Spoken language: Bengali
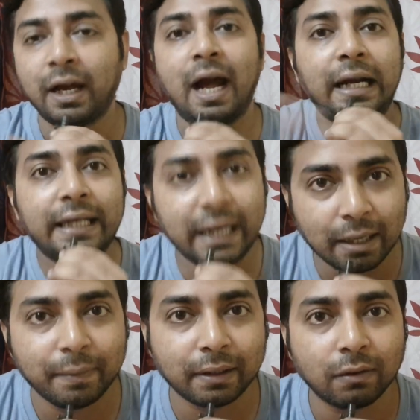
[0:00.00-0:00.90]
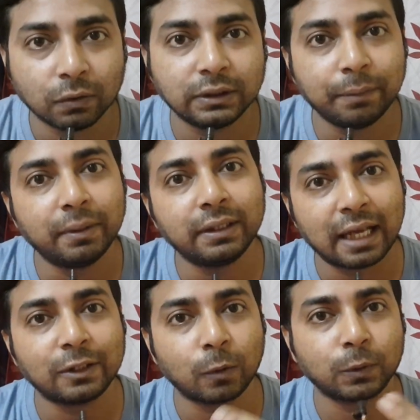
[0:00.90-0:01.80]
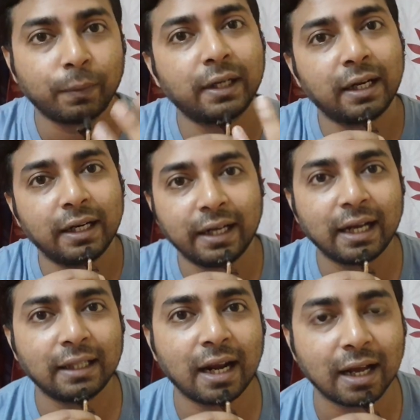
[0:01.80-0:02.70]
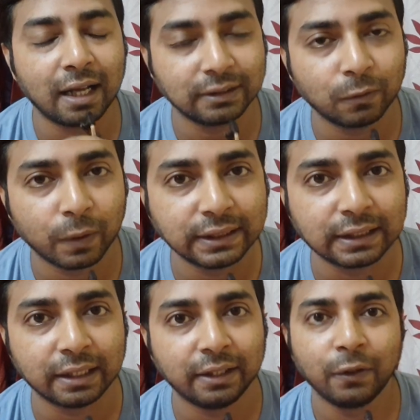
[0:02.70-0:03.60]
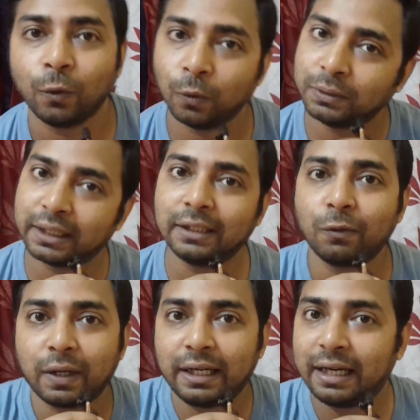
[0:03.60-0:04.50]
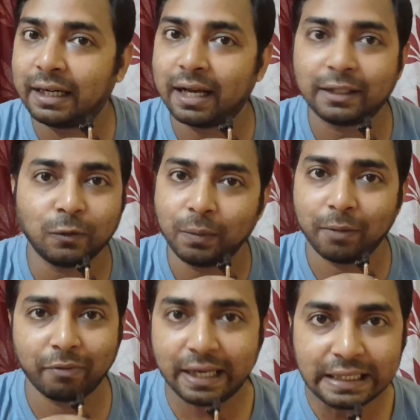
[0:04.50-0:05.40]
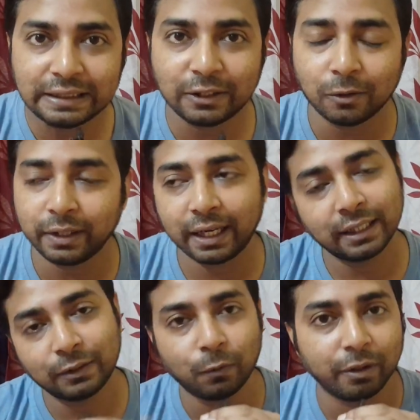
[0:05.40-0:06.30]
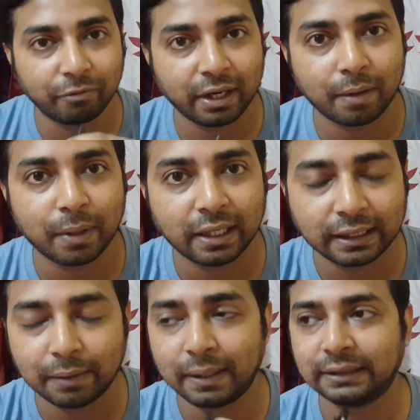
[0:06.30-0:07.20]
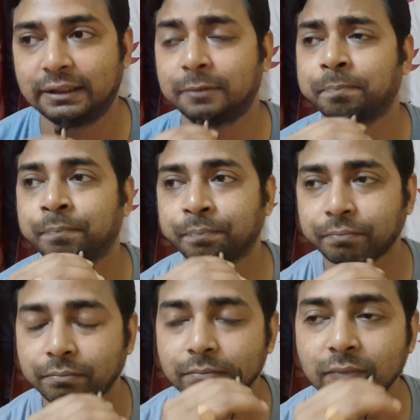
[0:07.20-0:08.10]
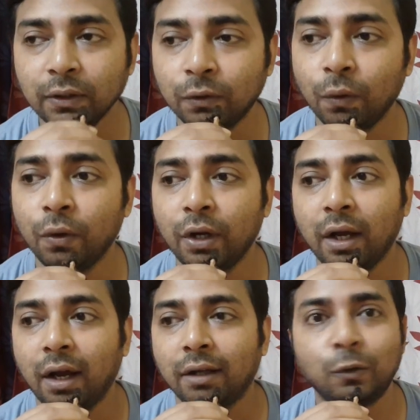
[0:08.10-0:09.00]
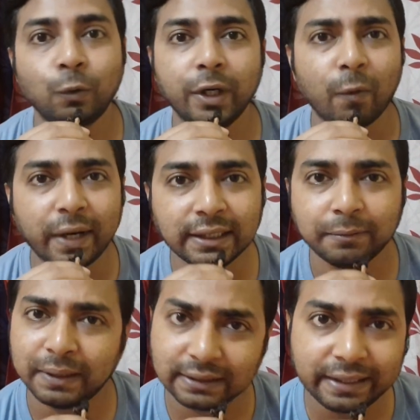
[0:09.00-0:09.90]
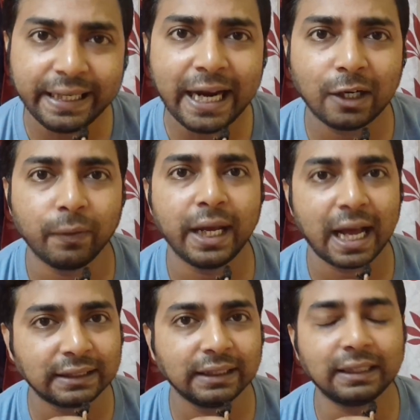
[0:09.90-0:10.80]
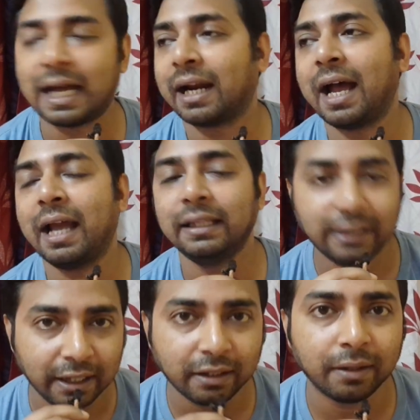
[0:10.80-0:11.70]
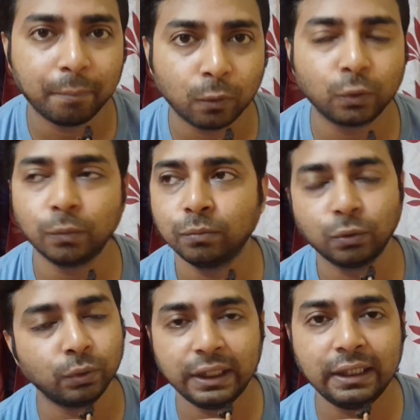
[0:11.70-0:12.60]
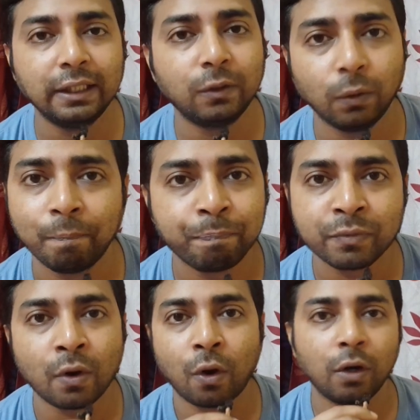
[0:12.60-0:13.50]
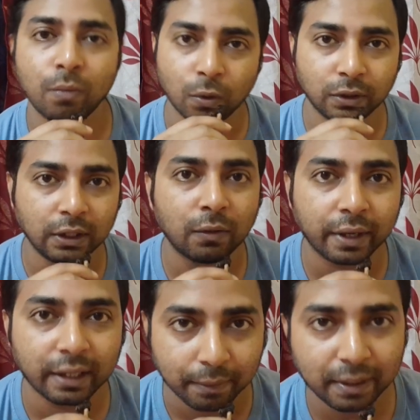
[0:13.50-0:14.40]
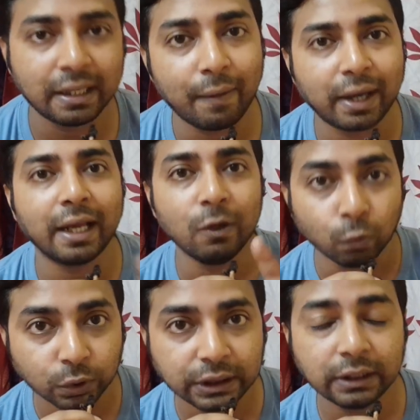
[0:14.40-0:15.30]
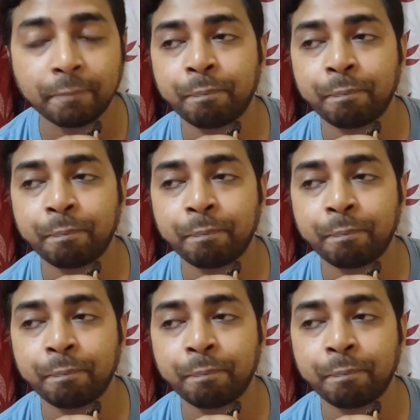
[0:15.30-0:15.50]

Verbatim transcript: হাটকে টাইপের কনসেপ্টে তারা সবসময় কন্টেন্টে তারা কাজ করেছে যে ক্ষেত্রেও কন্টেন্টটা একদম ডিফারেন্ট ছিল এক্ষেত্রেও ডিফারেন্ট আমরা দেখতে পাচ্ছি তো দুটোরই অডিয়েন্স বেস ক্রিয়েট হয়ে আছে তারা আই থিঙ্ক প্রথম দু তিন দিন তো হল ভর্তি করে দেবে দেওয়াটাই উচিত